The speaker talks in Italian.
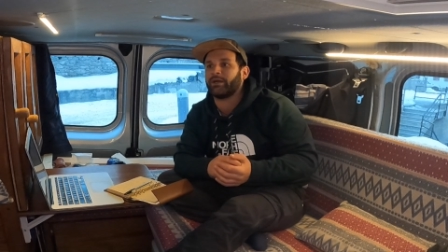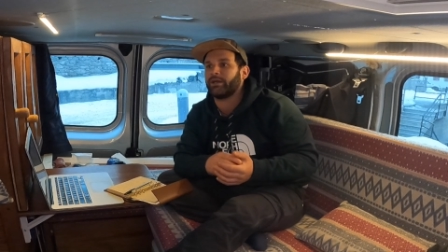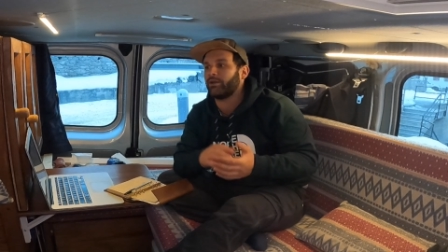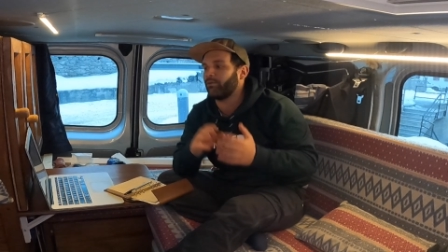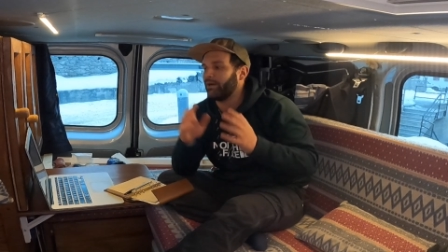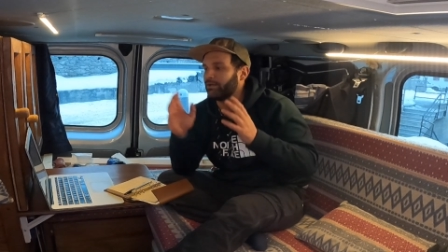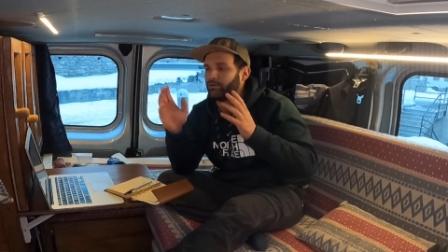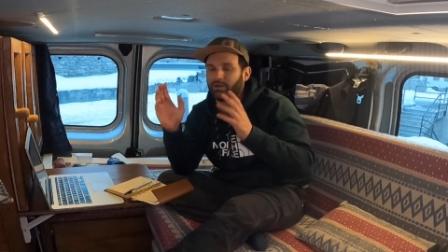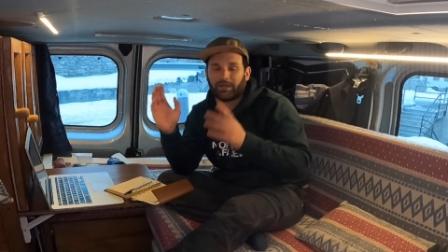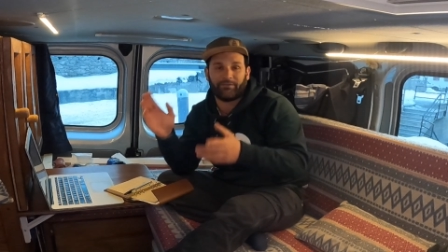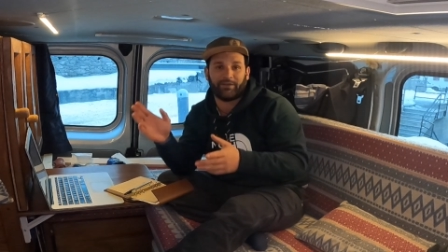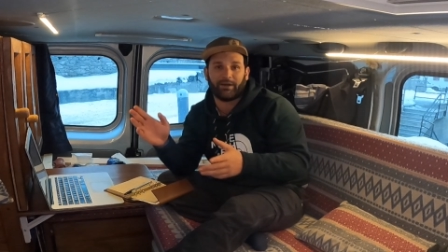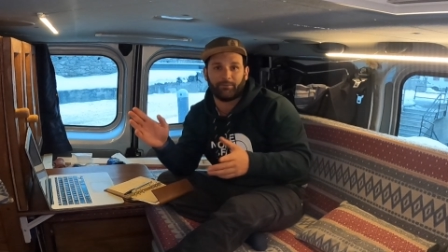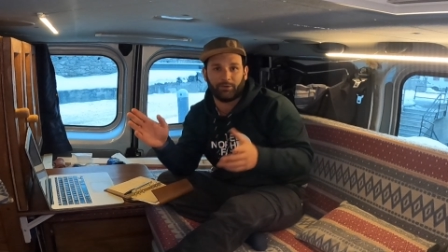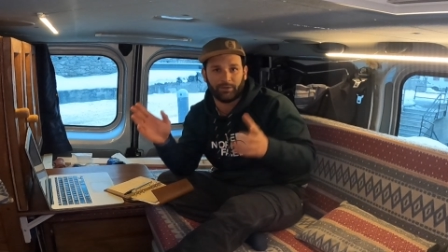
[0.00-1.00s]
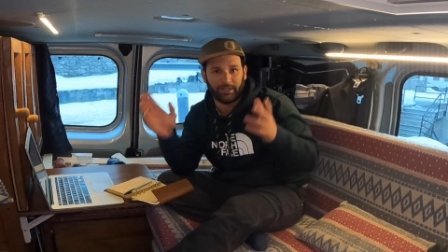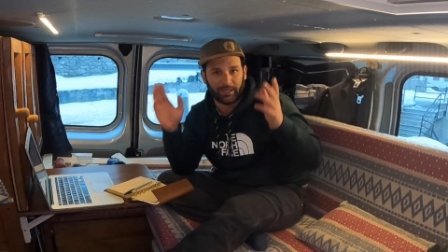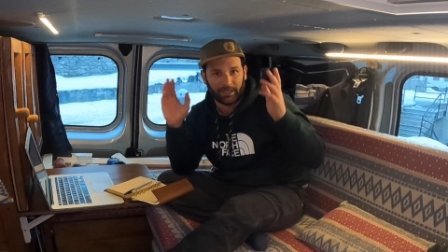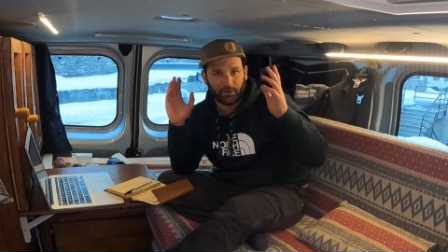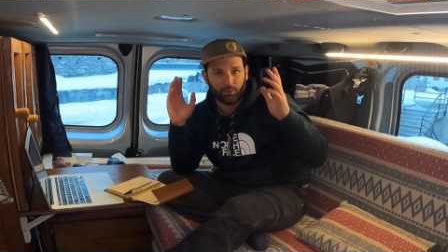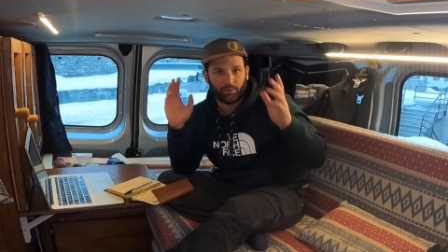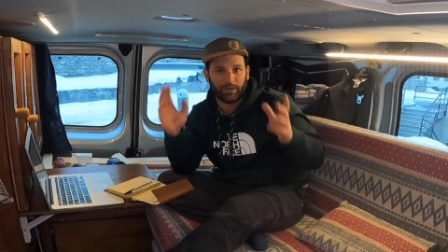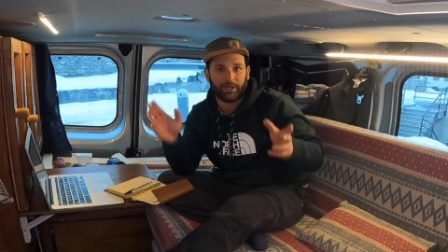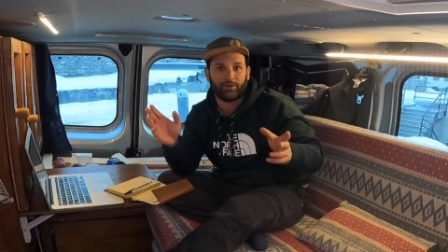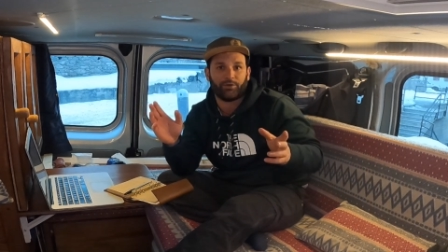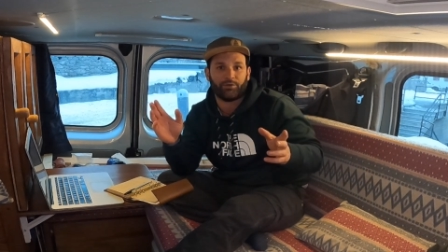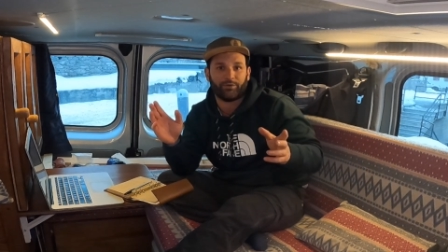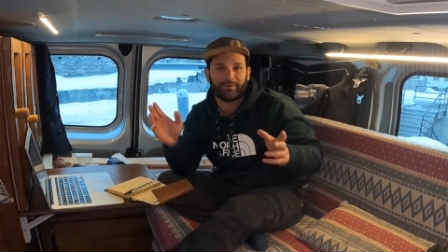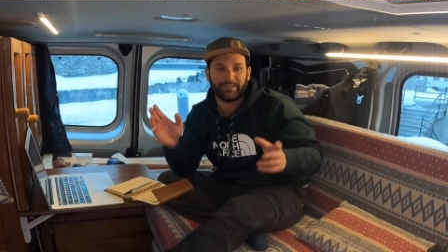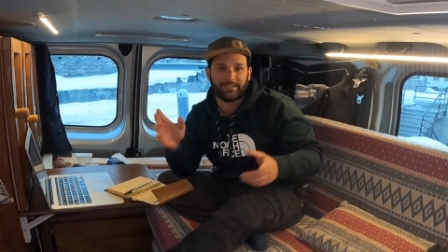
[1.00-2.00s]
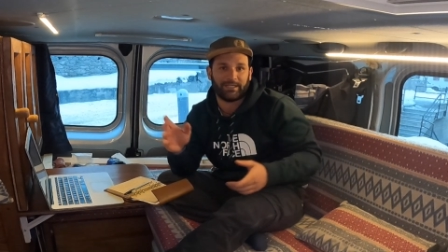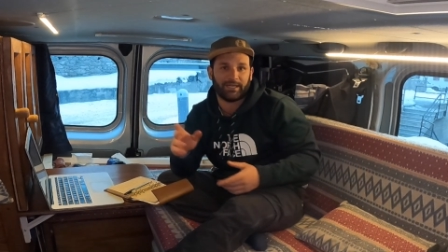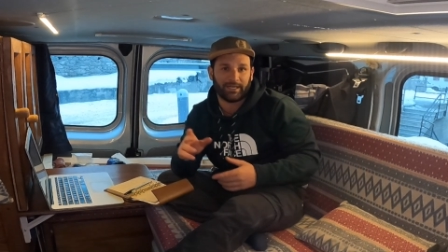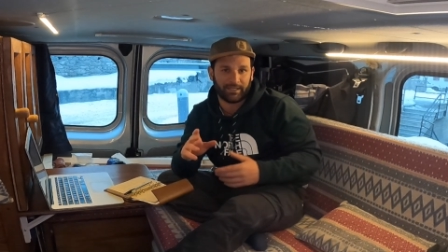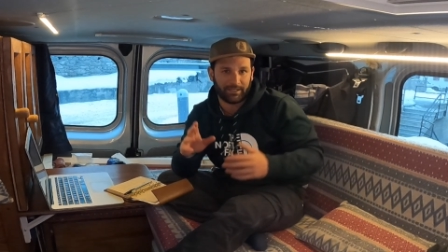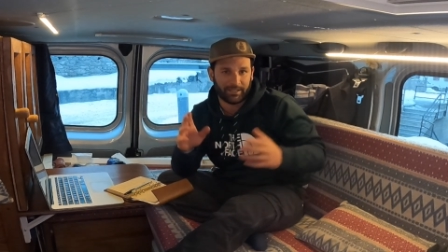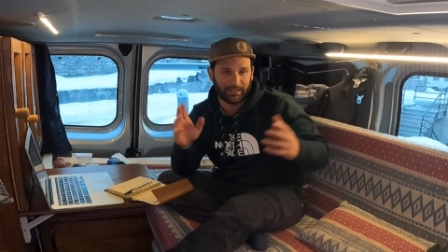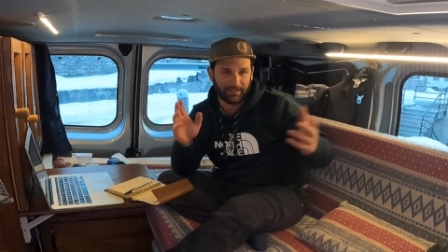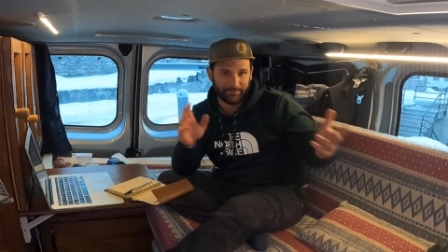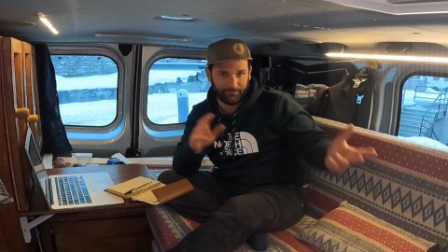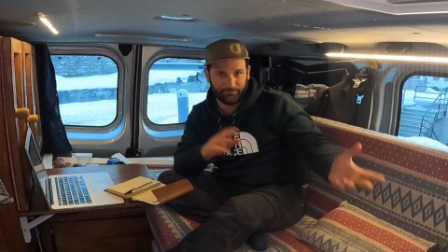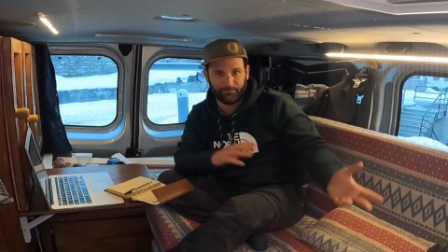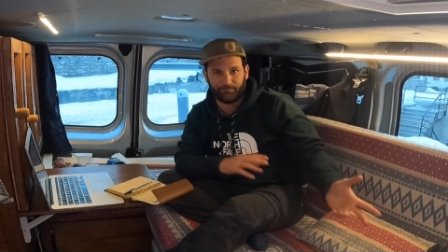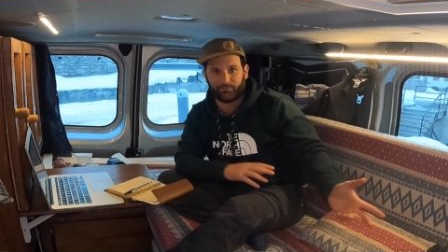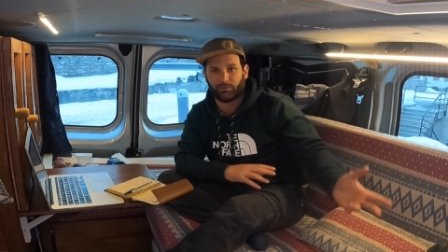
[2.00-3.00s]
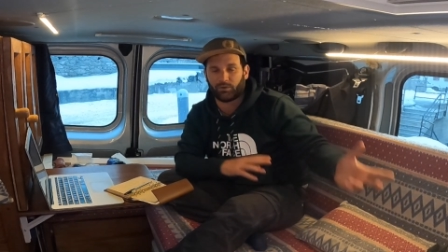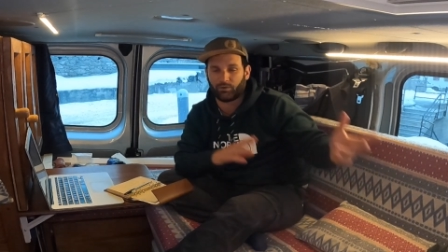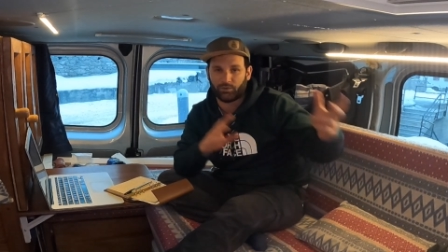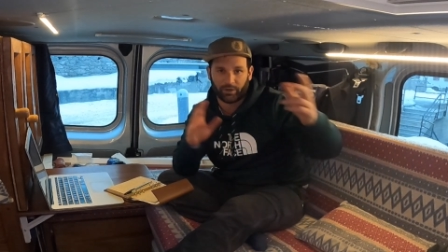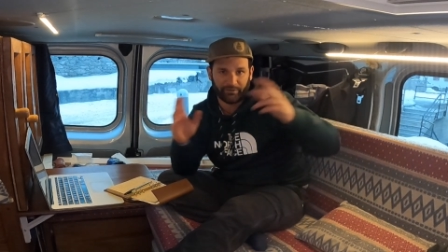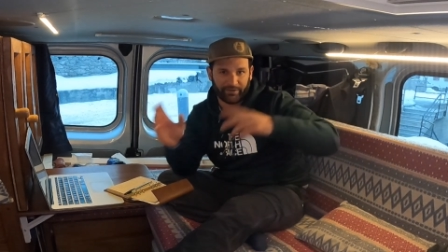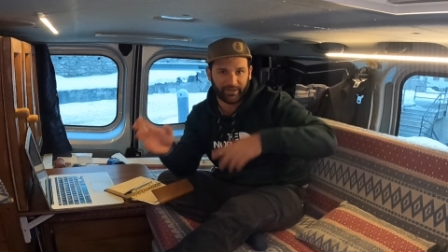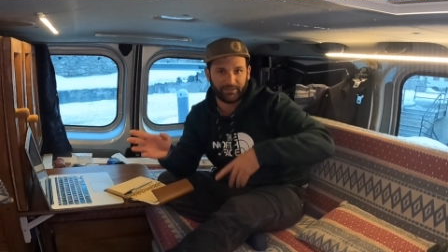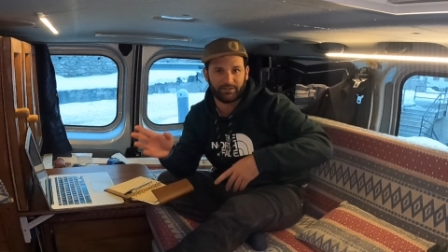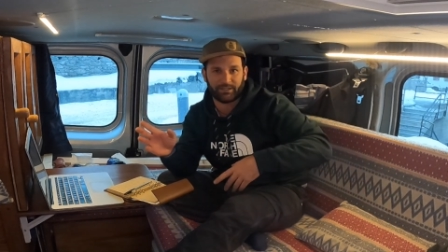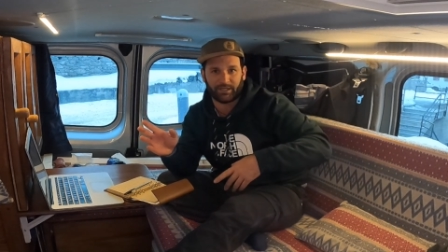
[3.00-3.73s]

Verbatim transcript: anche qua tornavamo da un anno in Nuova Zelanda, qui avevamo